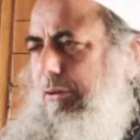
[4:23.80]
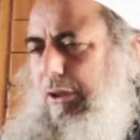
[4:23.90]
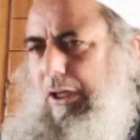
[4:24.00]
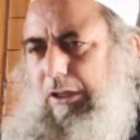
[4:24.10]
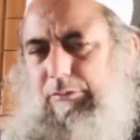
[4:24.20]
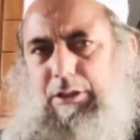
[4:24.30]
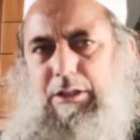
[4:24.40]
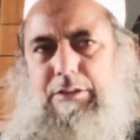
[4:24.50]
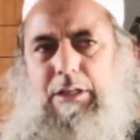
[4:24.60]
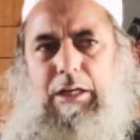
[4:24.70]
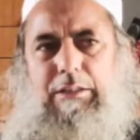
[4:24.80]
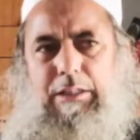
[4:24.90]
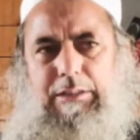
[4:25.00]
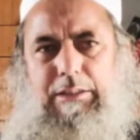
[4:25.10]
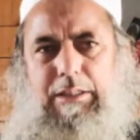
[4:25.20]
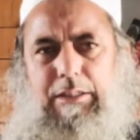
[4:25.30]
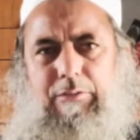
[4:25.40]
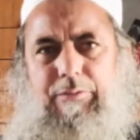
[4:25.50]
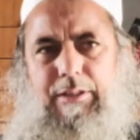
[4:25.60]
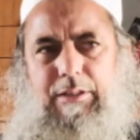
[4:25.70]
और हर वक्त साथ रहते हैं
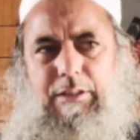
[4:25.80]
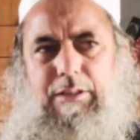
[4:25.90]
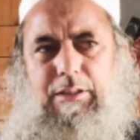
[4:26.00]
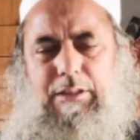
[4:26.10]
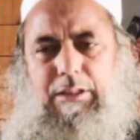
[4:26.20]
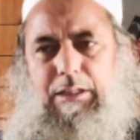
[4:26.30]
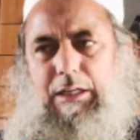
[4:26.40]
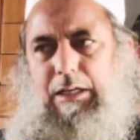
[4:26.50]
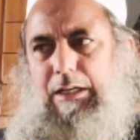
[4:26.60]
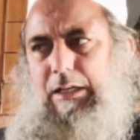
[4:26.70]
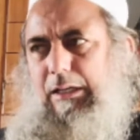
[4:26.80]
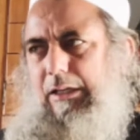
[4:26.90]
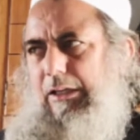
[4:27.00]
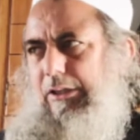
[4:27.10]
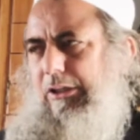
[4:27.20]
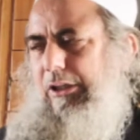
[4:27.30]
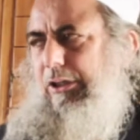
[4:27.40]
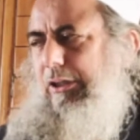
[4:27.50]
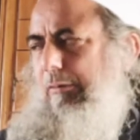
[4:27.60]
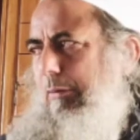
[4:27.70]
अगर इनके
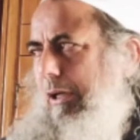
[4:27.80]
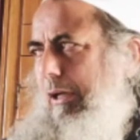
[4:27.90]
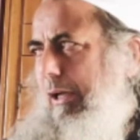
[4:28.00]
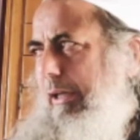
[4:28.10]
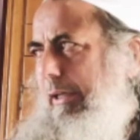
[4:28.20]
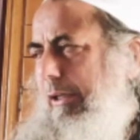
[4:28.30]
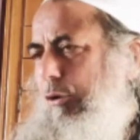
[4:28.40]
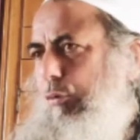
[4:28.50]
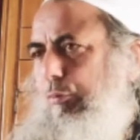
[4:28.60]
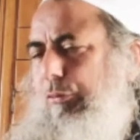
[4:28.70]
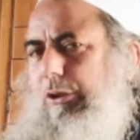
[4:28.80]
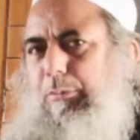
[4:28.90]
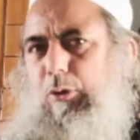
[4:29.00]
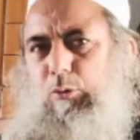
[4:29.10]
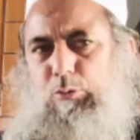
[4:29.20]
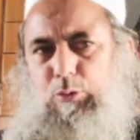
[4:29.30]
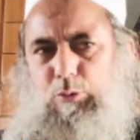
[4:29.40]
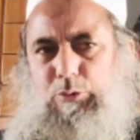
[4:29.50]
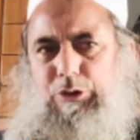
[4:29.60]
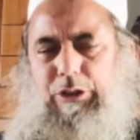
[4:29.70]
ईमान लाने की उम्मीद पर उनको
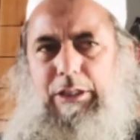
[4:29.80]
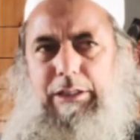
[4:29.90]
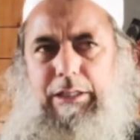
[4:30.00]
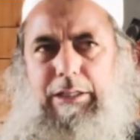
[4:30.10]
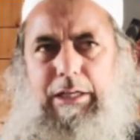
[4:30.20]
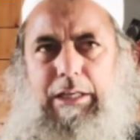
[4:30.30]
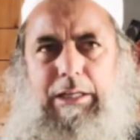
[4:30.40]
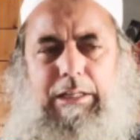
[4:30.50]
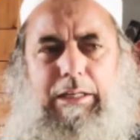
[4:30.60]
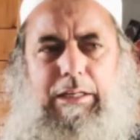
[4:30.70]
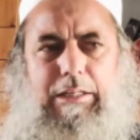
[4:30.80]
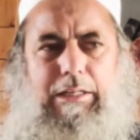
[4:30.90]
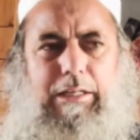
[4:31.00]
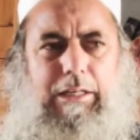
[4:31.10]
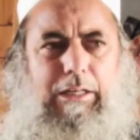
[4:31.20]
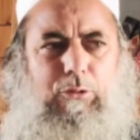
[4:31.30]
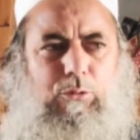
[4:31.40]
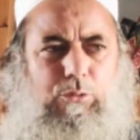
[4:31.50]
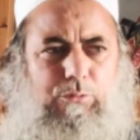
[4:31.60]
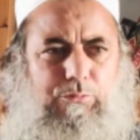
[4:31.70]
कुछ देर के लिए अलग कर लिया जाए
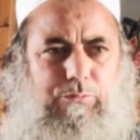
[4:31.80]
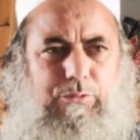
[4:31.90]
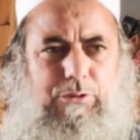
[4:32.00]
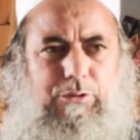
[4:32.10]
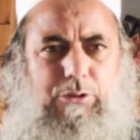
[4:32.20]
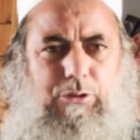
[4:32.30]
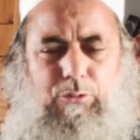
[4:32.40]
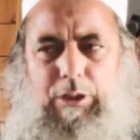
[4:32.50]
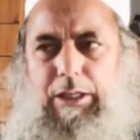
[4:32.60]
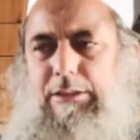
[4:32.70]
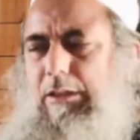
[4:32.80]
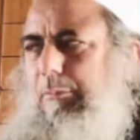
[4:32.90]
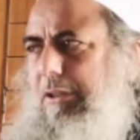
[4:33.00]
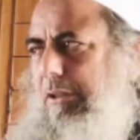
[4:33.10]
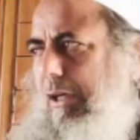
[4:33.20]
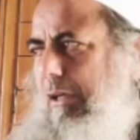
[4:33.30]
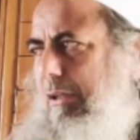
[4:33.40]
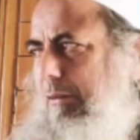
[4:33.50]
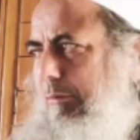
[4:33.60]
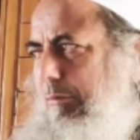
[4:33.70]
तो कोई ऐसा मसला
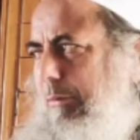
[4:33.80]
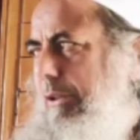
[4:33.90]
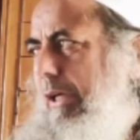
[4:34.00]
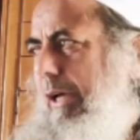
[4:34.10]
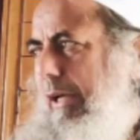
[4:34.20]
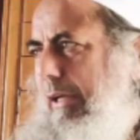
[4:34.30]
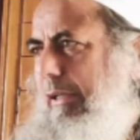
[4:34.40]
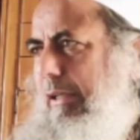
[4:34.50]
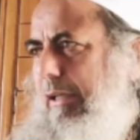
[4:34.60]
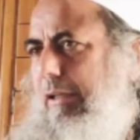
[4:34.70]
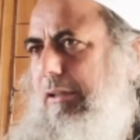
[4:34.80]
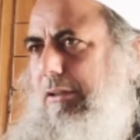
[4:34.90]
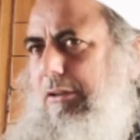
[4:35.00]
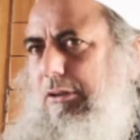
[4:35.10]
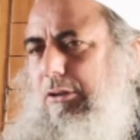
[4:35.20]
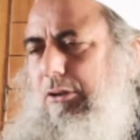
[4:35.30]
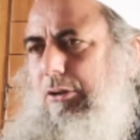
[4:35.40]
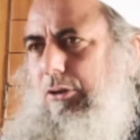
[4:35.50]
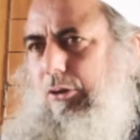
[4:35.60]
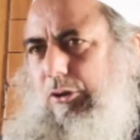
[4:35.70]
बज़ाहिर नहीं है
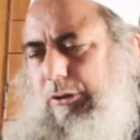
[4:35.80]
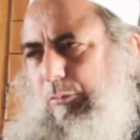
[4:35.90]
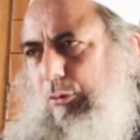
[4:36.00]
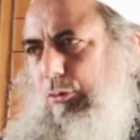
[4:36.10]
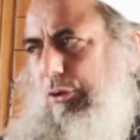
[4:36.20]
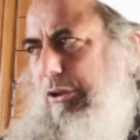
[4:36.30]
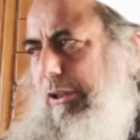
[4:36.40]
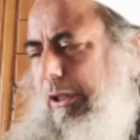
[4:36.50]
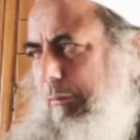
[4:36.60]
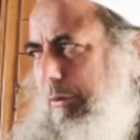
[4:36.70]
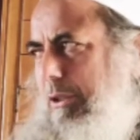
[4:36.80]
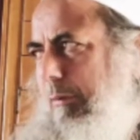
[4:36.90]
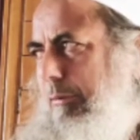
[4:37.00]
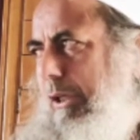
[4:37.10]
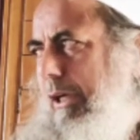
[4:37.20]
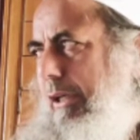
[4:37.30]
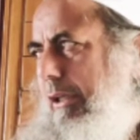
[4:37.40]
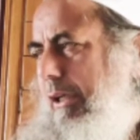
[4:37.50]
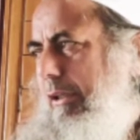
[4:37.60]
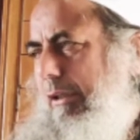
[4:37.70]
और जब उनको इसकी हमत समझाई
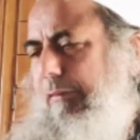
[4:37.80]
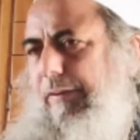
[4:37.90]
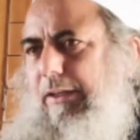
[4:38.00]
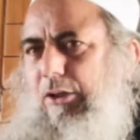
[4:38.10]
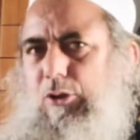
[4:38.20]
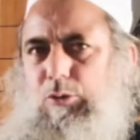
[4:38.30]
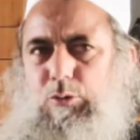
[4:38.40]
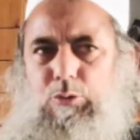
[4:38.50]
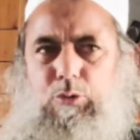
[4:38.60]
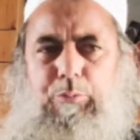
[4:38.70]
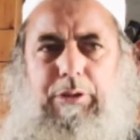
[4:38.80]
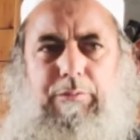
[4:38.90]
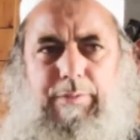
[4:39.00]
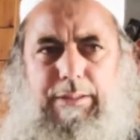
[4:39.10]
जाती तो उनको भी